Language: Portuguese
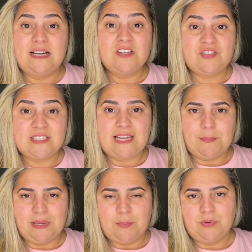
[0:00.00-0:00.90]
Antes da
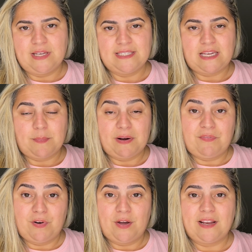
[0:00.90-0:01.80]
minha mudança aqui para
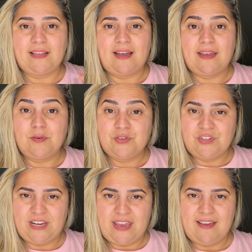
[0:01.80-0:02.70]
Flórida, eu
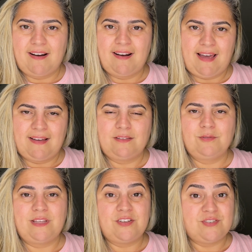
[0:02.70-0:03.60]
tirei lá
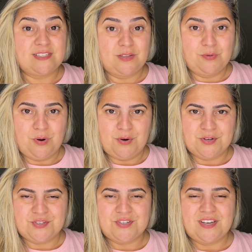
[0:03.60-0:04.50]
no dentista do
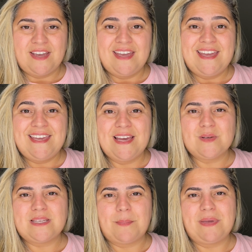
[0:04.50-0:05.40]
norte. E eu
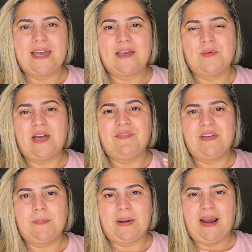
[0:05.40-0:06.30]
sabia que eu ia
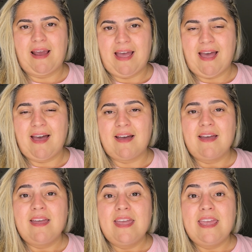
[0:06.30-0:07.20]
vir para cá
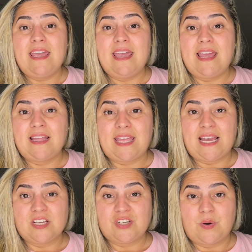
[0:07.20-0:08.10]
e ia ter
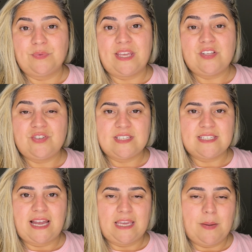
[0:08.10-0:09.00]
que achar um
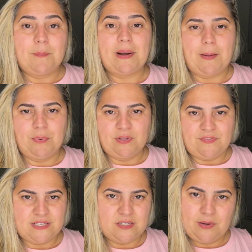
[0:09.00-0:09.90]
dentista aqui para poder
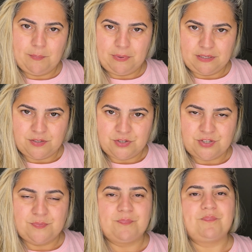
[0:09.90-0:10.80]
fazer o implante.